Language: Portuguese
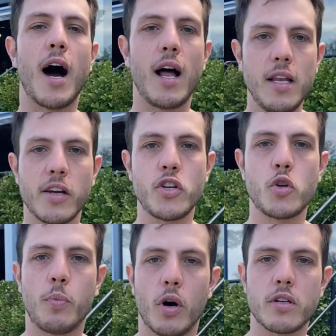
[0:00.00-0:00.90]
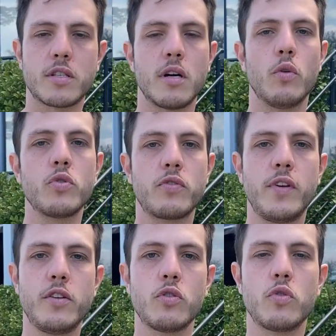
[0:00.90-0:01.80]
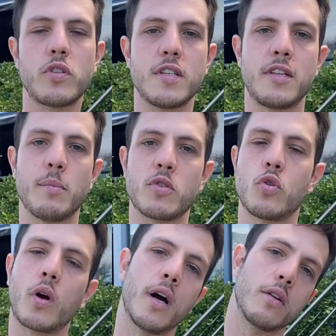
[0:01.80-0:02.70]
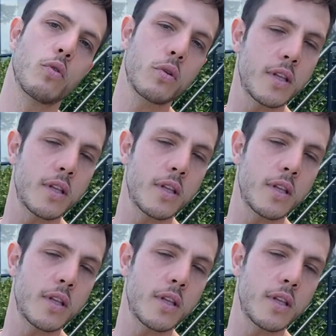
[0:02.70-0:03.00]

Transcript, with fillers: Ali a gente posta os vídeos dos sistemas tocando,